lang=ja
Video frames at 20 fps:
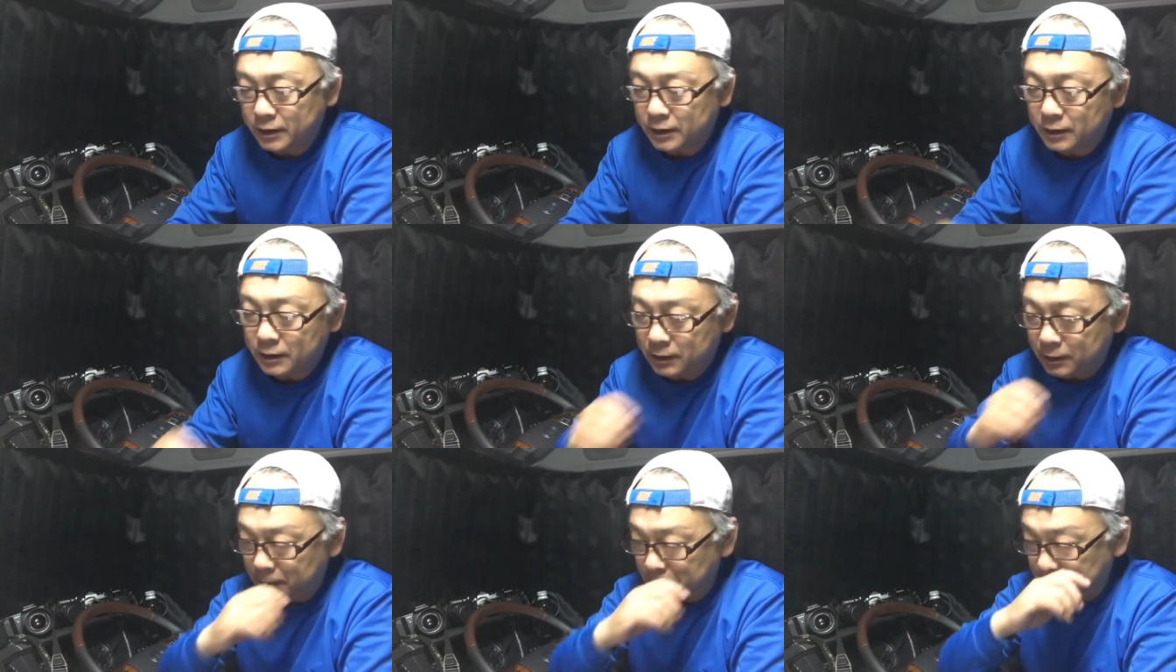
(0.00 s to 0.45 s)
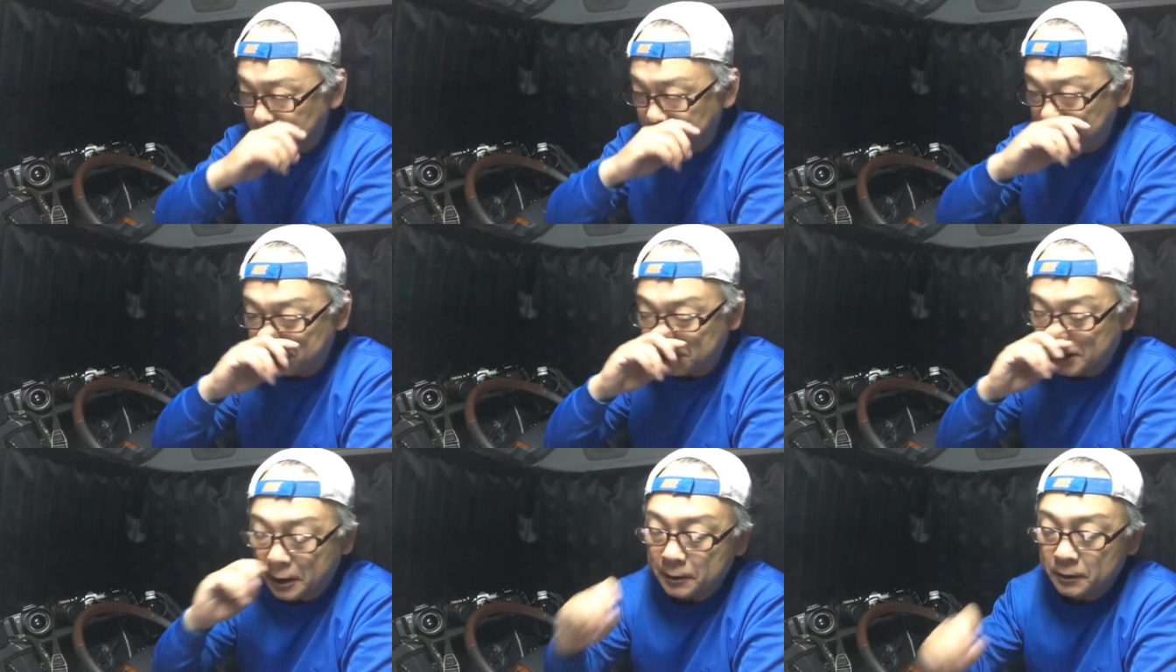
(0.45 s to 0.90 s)
えっ、ー、
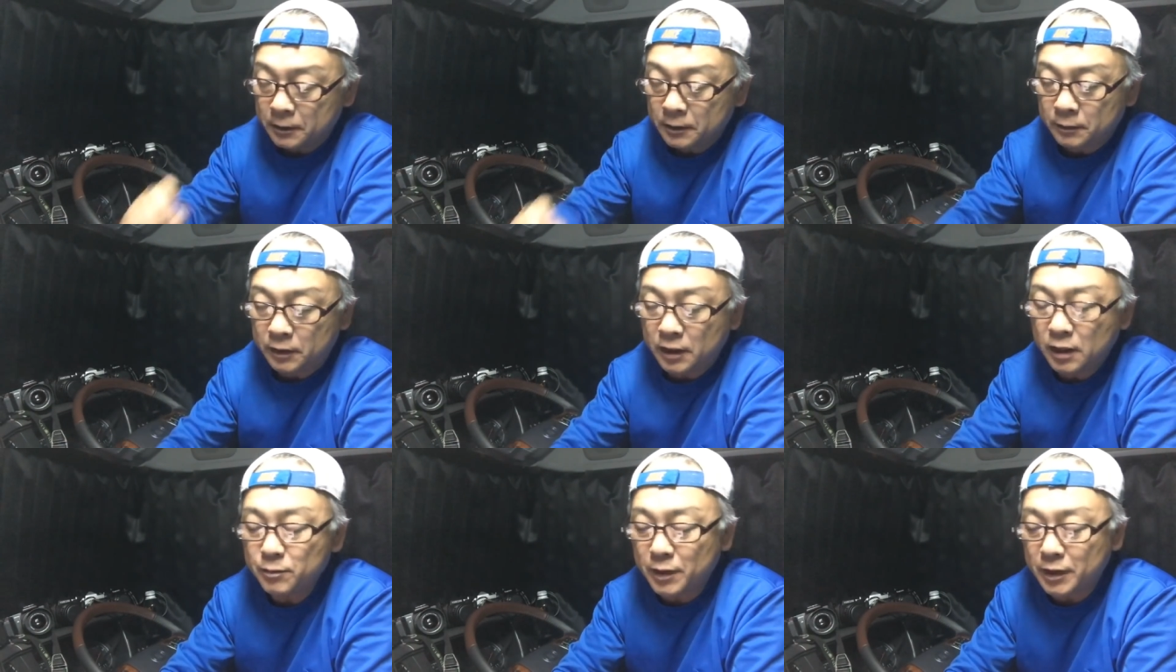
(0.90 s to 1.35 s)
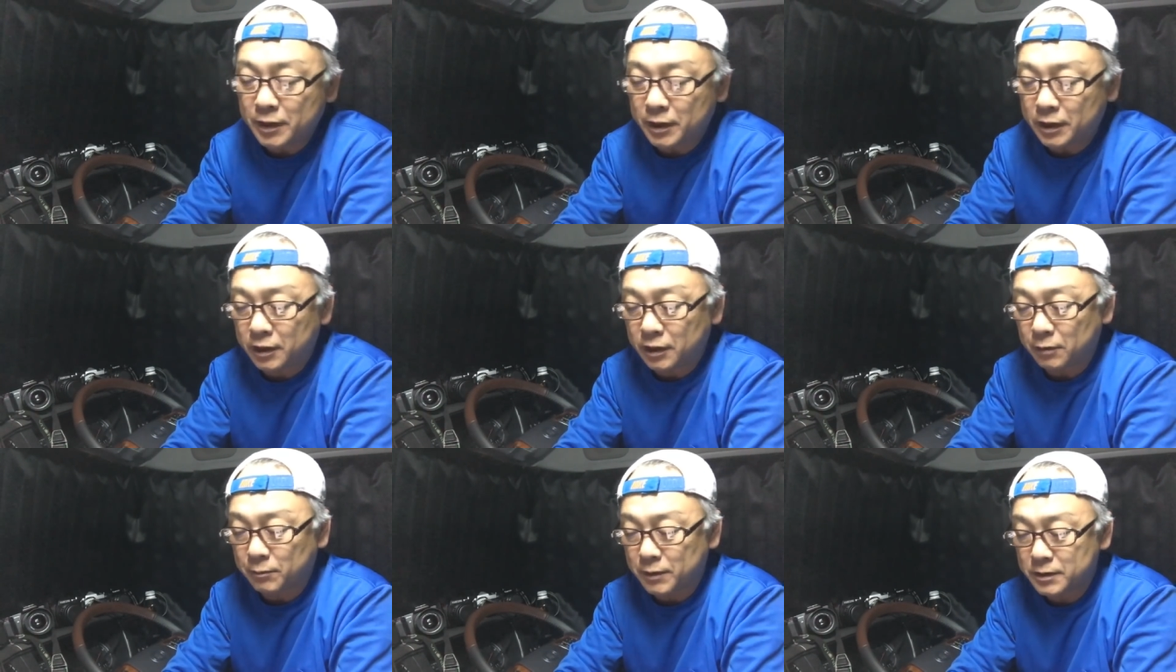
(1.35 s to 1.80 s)
とね、2枚
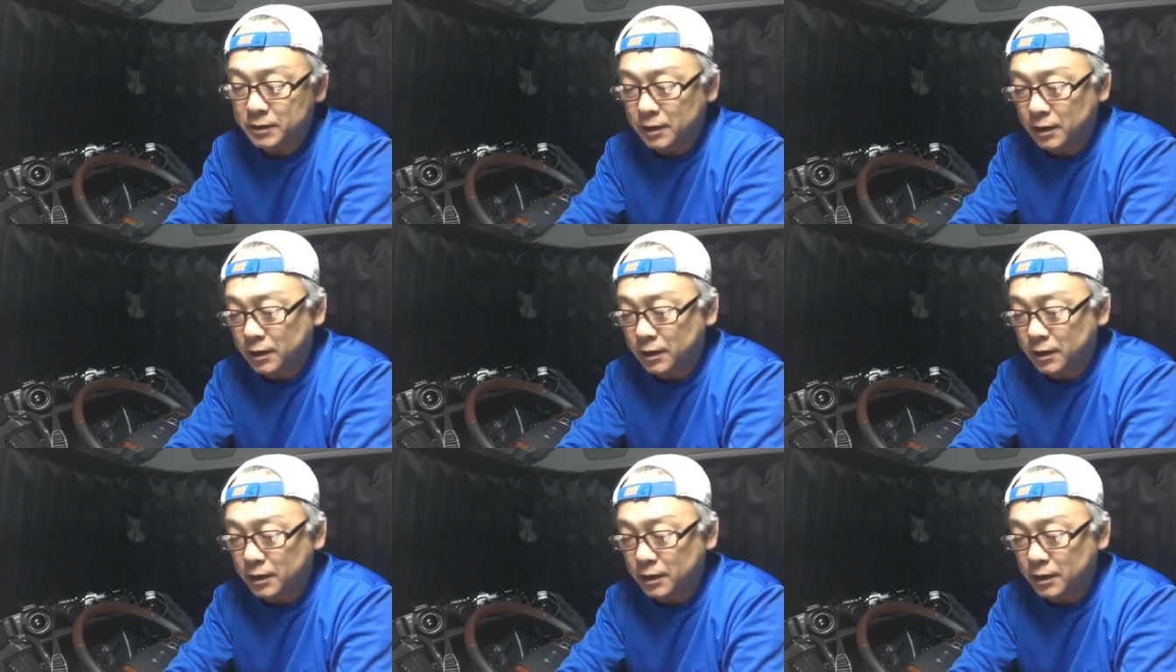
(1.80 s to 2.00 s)
いきます。